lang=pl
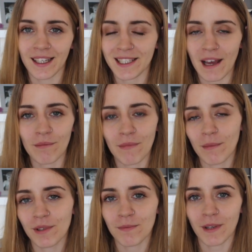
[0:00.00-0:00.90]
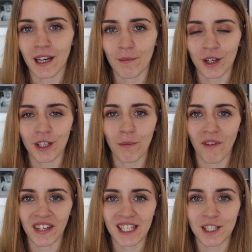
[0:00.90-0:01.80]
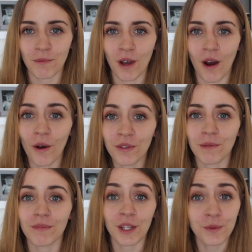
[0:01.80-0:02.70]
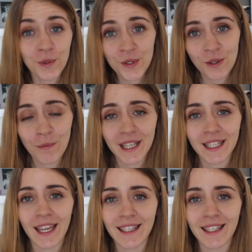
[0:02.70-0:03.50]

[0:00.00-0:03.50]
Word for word: Chciałabym, abyśmy mogli opowiadać sobie o tym na dłuższą metę.